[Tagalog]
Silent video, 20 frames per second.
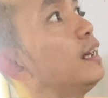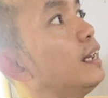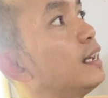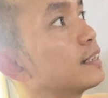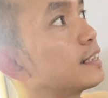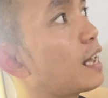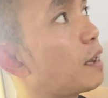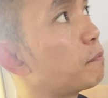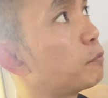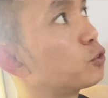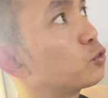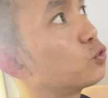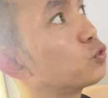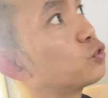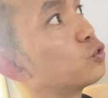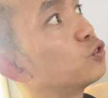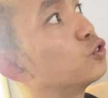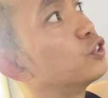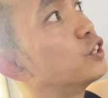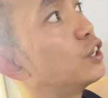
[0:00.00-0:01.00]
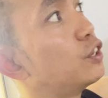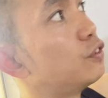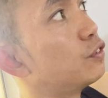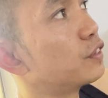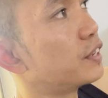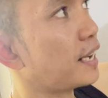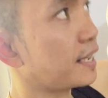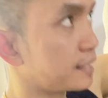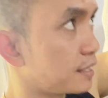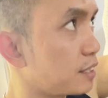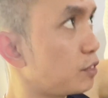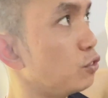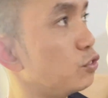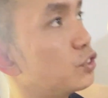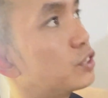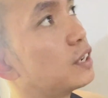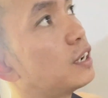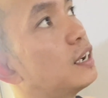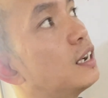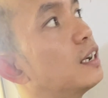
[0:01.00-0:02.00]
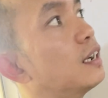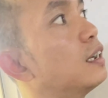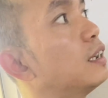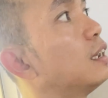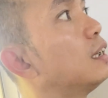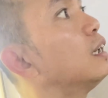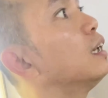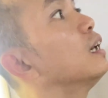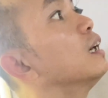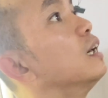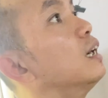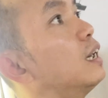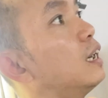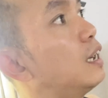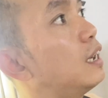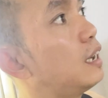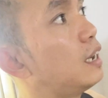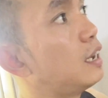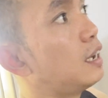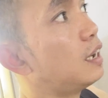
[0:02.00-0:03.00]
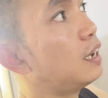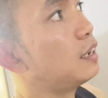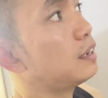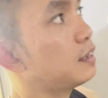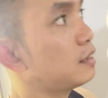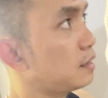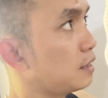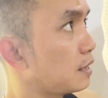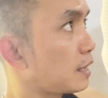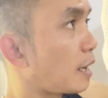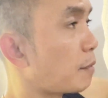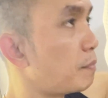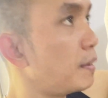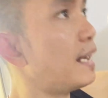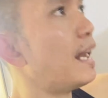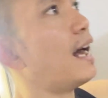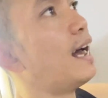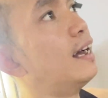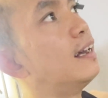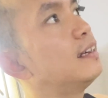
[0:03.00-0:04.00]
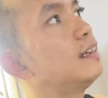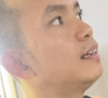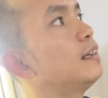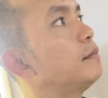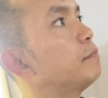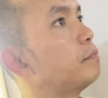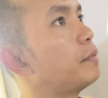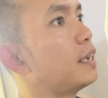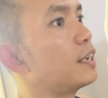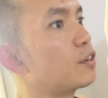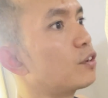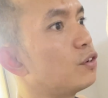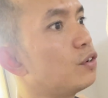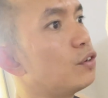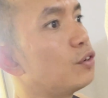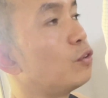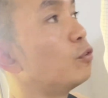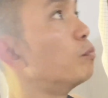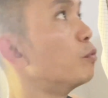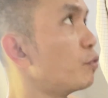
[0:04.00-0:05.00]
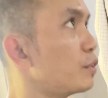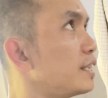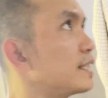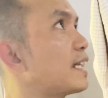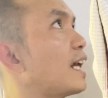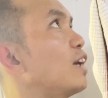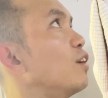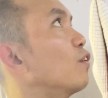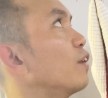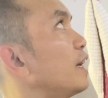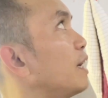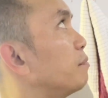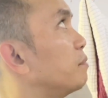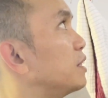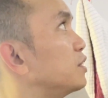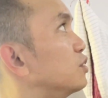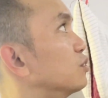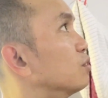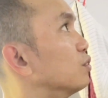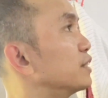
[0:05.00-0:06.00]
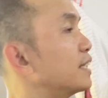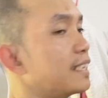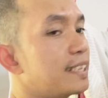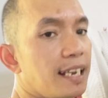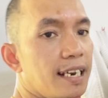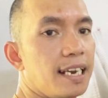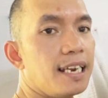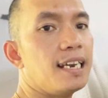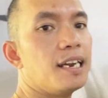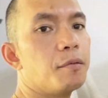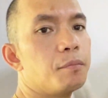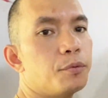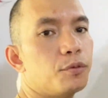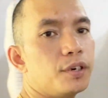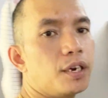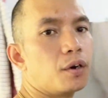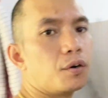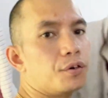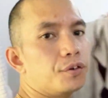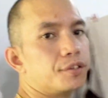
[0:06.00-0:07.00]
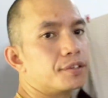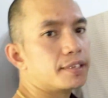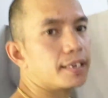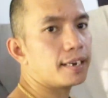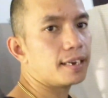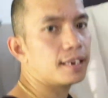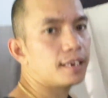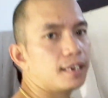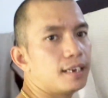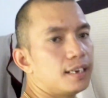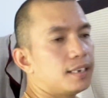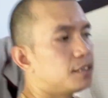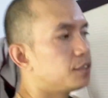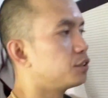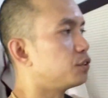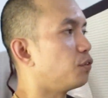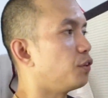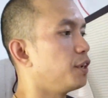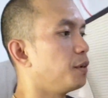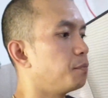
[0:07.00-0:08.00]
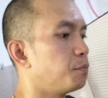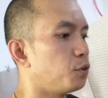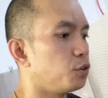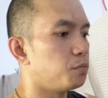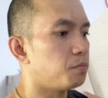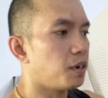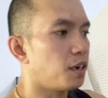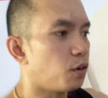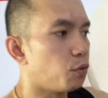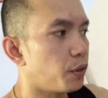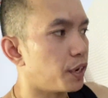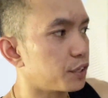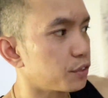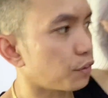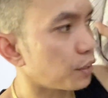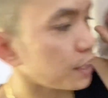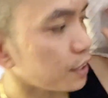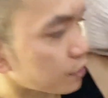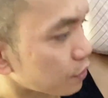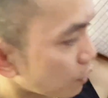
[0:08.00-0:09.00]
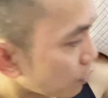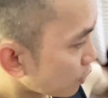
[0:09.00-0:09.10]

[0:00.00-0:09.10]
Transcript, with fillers: Tapos susunod na yung next dun sa uh, kabila. Pero umuwi tayo, kaya medyo na-delay lang po ng konti. So, ayan po yung mga kwarto rito.